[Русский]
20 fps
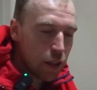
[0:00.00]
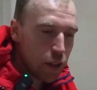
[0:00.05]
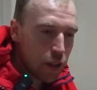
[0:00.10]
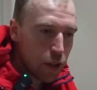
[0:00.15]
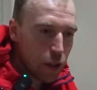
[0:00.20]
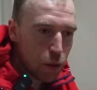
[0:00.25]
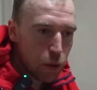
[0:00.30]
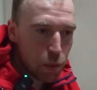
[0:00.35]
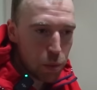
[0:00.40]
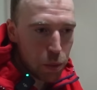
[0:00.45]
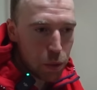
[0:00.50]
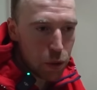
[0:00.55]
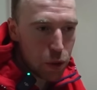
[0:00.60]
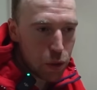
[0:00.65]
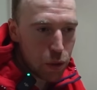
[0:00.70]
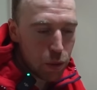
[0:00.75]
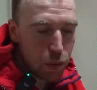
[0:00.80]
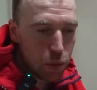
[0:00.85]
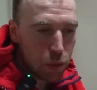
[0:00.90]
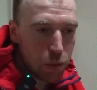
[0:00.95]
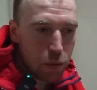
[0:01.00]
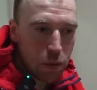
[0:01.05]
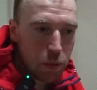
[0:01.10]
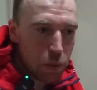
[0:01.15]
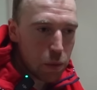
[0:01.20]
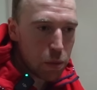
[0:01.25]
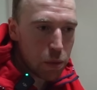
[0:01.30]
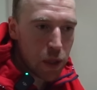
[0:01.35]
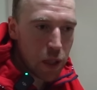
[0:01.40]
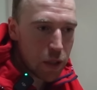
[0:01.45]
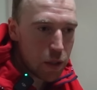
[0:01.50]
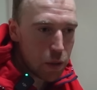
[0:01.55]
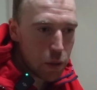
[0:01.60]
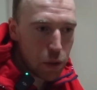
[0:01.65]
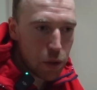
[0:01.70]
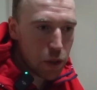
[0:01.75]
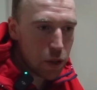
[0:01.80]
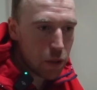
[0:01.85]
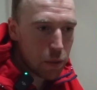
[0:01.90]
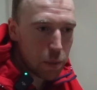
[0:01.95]
Я думаю, что ну, у нас
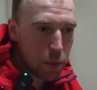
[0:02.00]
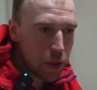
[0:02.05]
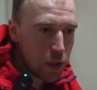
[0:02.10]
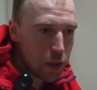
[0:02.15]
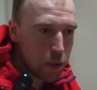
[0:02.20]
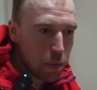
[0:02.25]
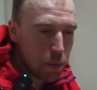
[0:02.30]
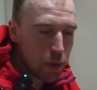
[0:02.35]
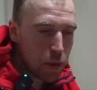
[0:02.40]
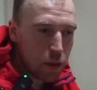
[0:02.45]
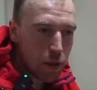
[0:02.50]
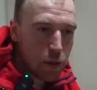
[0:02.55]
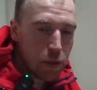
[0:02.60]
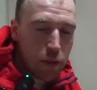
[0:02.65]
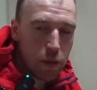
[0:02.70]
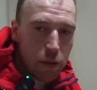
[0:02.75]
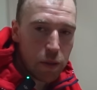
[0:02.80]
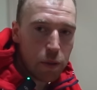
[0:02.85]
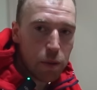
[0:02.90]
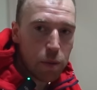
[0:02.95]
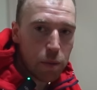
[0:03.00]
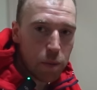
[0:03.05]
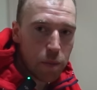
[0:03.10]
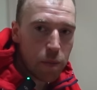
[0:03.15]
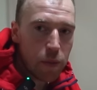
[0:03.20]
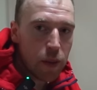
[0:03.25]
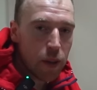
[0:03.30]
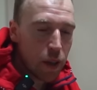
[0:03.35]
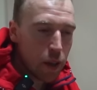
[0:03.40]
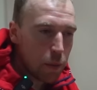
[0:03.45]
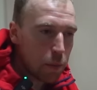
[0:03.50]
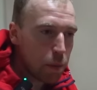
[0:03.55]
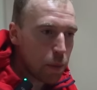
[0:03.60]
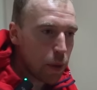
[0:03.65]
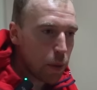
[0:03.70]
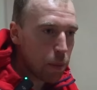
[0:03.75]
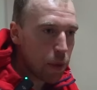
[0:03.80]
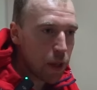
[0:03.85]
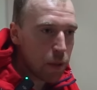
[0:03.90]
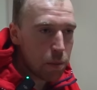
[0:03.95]
точно, в принципе, ну,
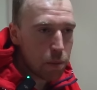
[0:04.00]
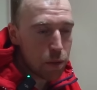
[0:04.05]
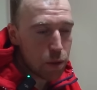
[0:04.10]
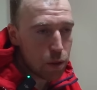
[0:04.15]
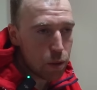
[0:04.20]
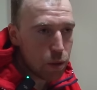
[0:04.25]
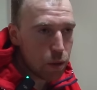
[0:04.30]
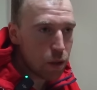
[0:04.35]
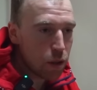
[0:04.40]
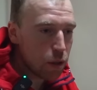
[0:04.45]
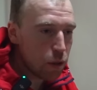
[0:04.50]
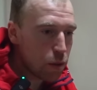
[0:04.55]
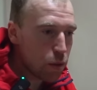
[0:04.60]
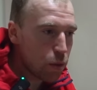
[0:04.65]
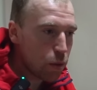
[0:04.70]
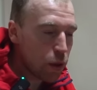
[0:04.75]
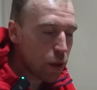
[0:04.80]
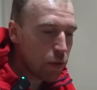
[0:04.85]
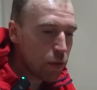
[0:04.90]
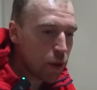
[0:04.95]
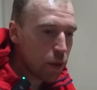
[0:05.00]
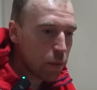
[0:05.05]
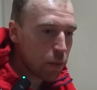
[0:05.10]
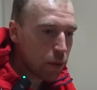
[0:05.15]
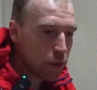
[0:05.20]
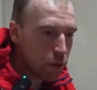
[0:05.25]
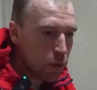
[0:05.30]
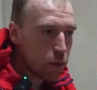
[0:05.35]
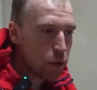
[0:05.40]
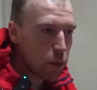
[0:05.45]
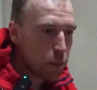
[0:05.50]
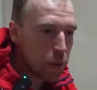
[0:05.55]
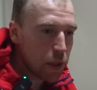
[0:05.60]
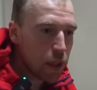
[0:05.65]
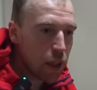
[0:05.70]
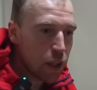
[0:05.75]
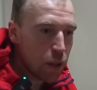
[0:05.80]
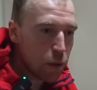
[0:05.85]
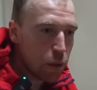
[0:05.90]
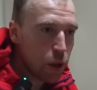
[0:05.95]
проблем с, с уровнем, ну,
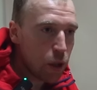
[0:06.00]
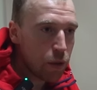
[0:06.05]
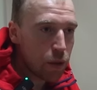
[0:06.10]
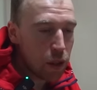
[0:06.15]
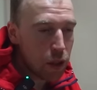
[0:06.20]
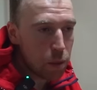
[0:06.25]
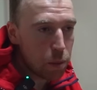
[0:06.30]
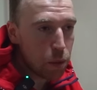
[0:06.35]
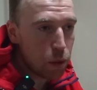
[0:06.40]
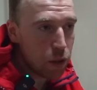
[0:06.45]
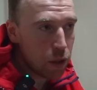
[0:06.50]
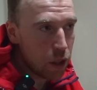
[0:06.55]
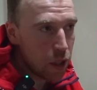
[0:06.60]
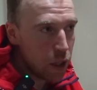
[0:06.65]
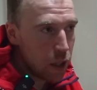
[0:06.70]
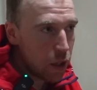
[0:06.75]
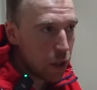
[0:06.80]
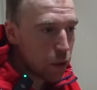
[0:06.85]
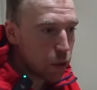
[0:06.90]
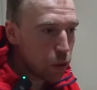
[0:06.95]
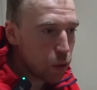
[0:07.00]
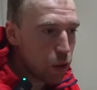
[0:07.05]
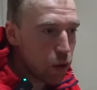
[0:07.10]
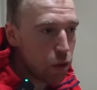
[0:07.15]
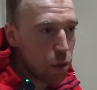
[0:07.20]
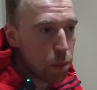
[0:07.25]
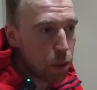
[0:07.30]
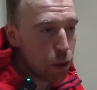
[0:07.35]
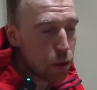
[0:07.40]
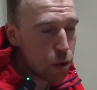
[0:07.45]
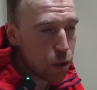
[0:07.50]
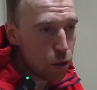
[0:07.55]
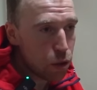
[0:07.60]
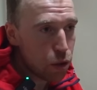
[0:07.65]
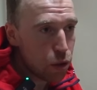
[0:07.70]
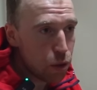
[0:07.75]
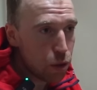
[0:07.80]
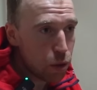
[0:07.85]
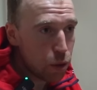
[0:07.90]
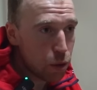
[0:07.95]
западения уровня не будет. Другой вопрос то,
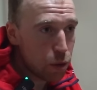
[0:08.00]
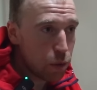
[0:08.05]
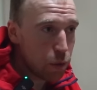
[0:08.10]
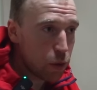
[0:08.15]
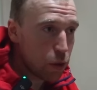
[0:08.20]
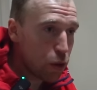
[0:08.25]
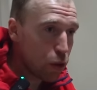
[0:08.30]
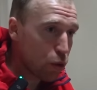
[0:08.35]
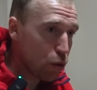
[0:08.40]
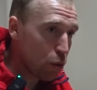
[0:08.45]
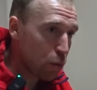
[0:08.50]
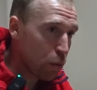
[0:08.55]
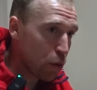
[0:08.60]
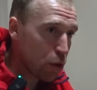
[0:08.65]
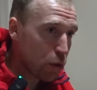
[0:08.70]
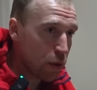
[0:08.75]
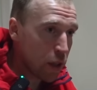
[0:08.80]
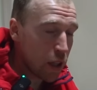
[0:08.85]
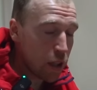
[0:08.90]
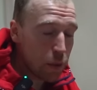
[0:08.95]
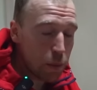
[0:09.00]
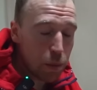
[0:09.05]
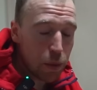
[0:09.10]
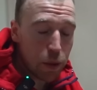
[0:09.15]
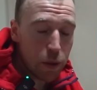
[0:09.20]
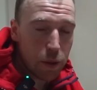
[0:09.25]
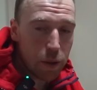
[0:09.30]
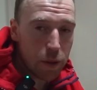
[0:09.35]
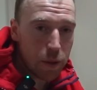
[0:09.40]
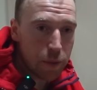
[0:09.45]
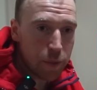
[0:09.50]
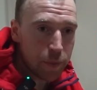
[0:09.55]
что чуть-чуть, может, надо будет